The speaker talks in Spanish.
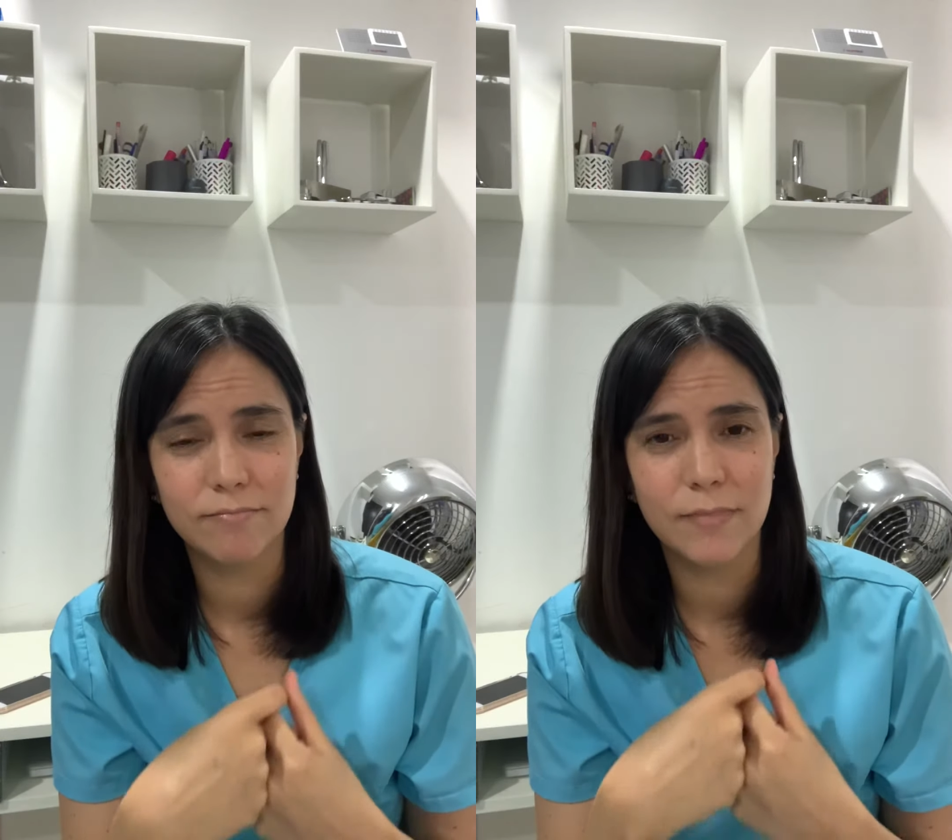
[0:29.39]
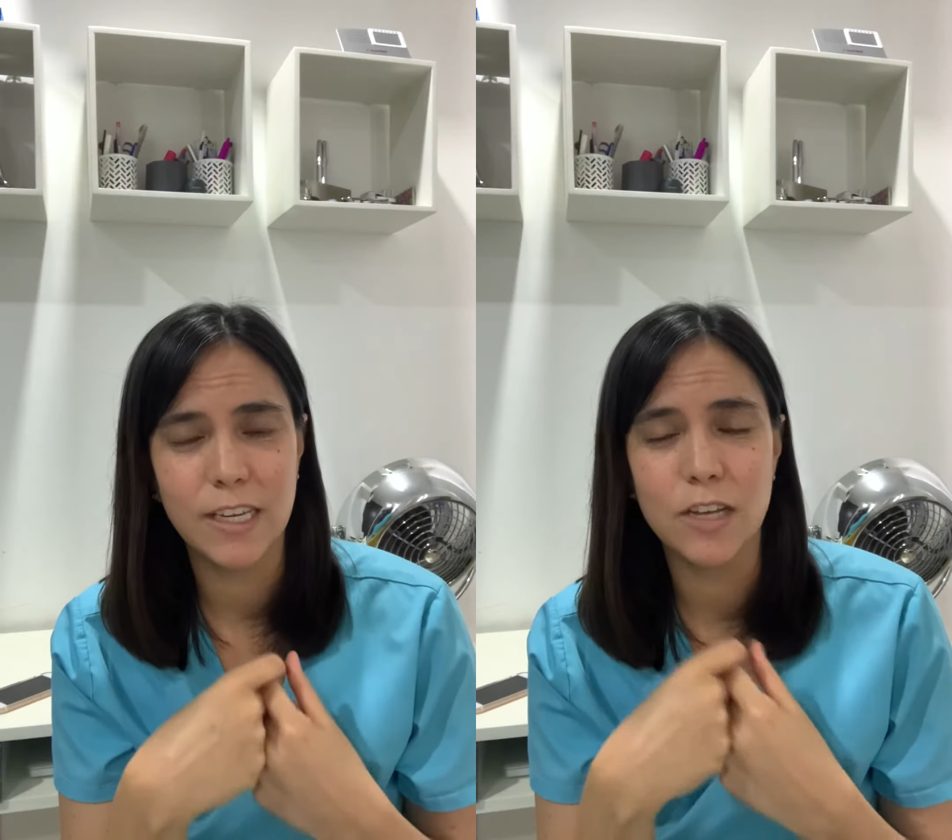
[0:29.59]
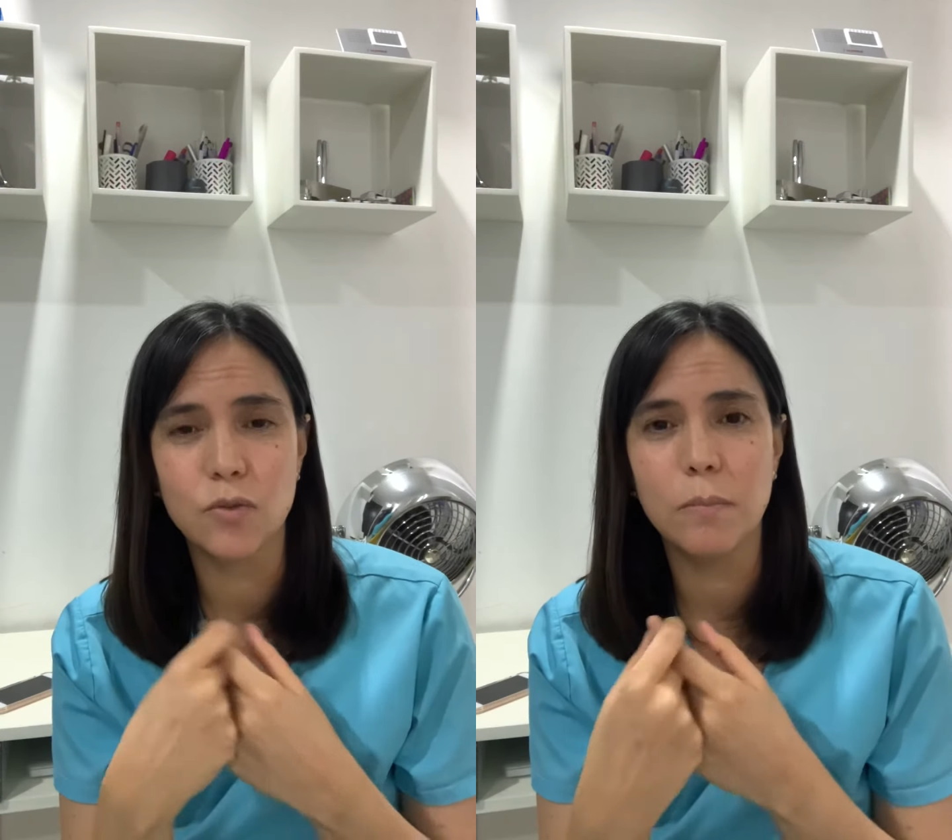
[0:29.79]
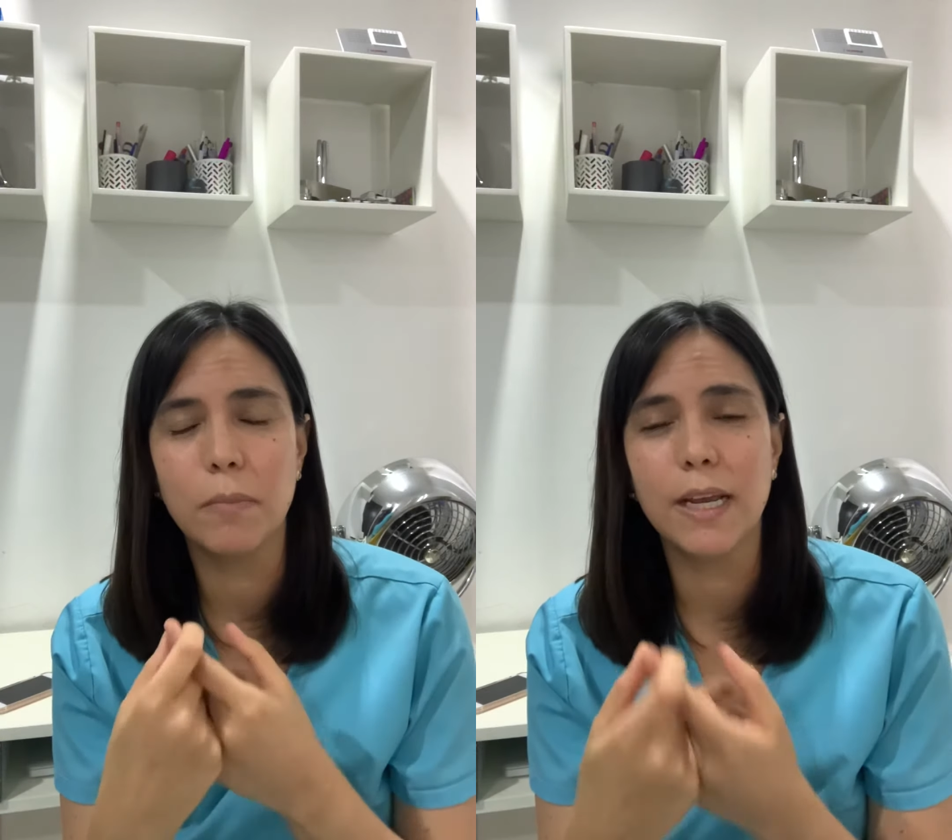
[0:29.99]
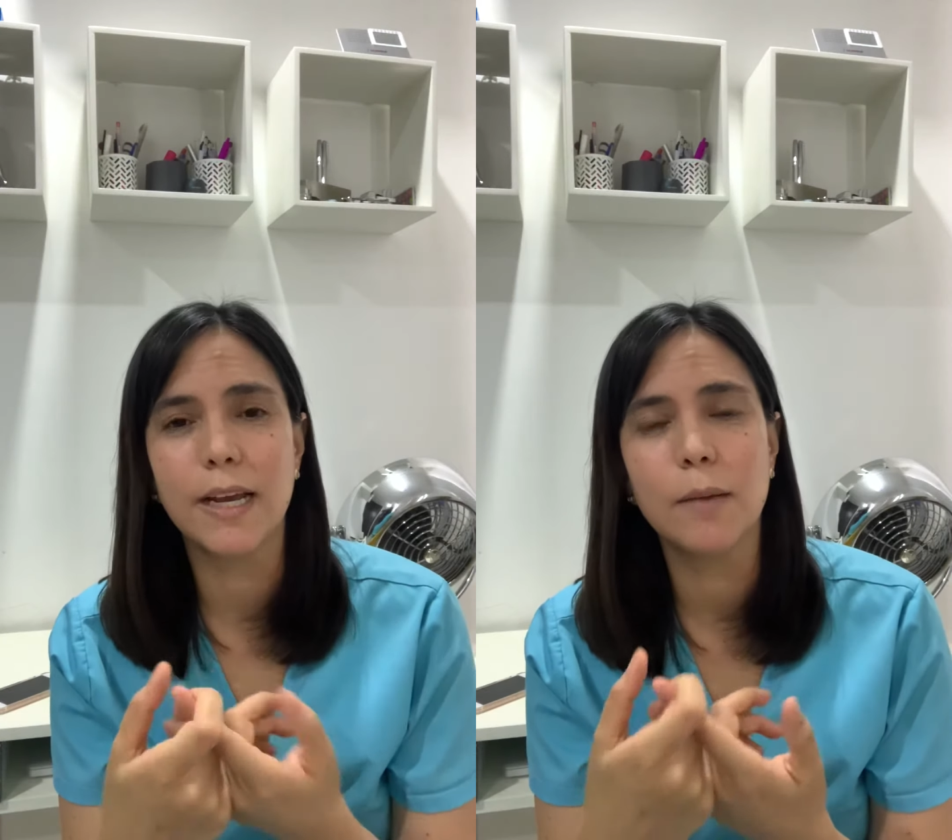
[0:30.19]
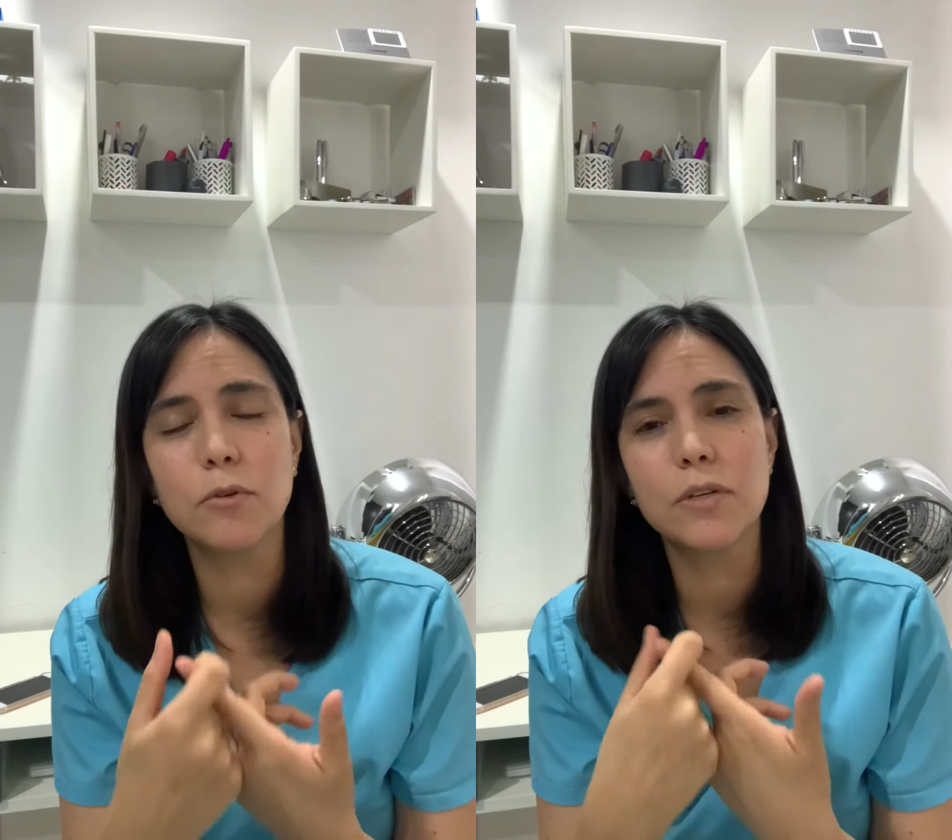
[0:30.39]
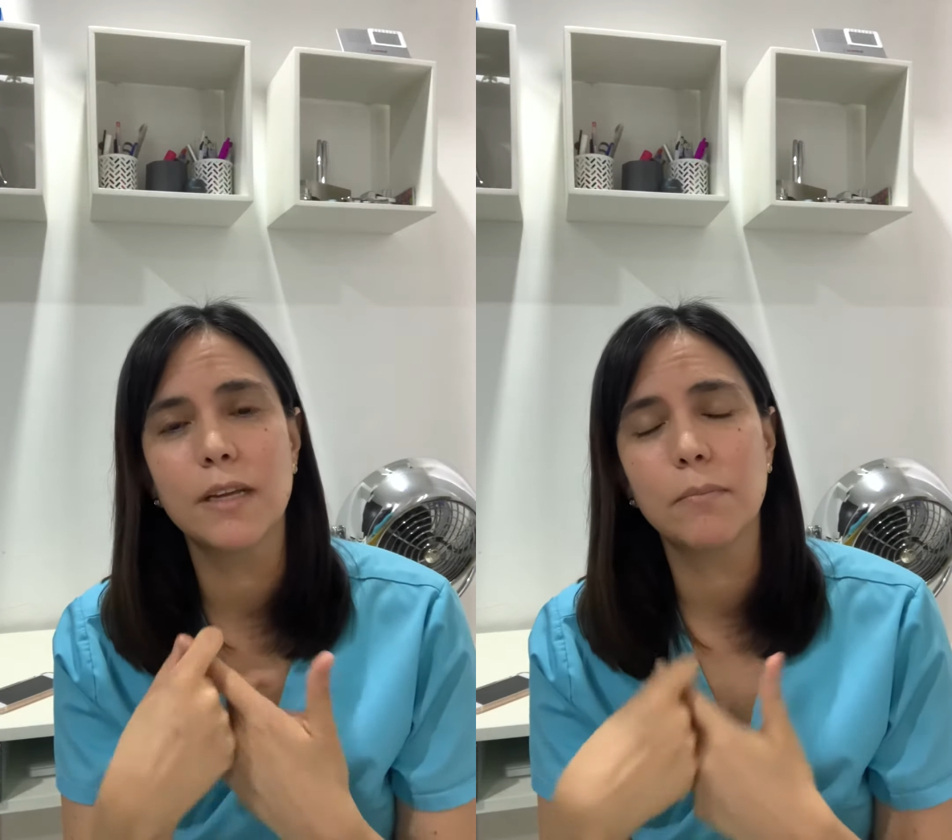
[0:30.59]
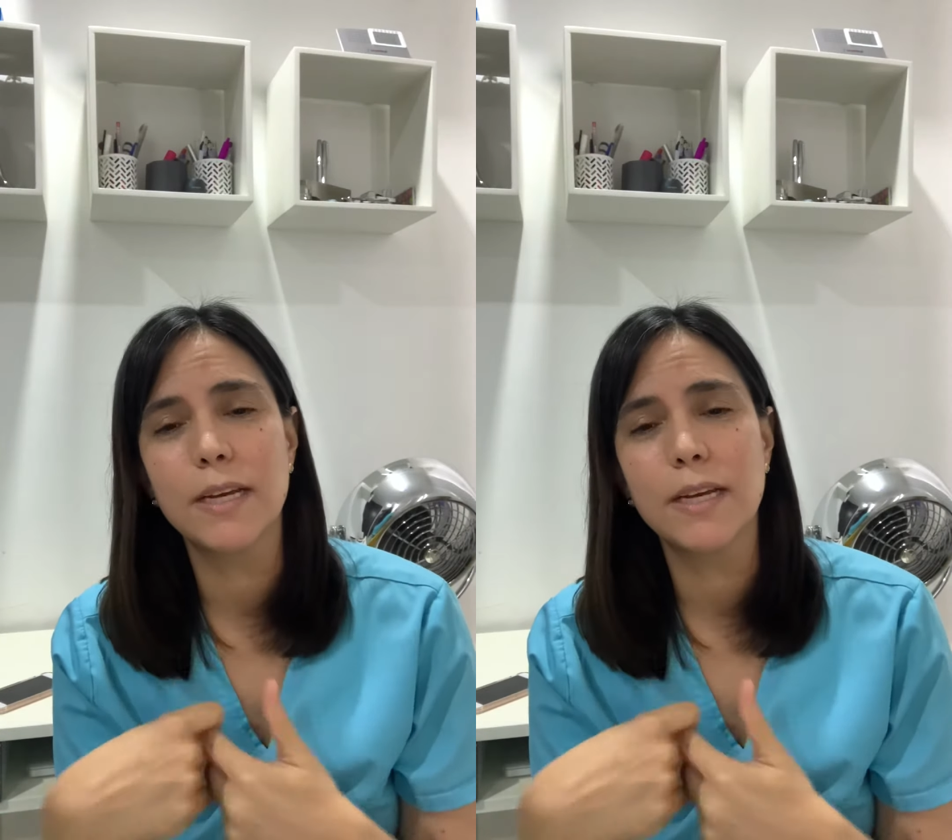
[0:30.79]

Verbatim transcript: y eso implica muchas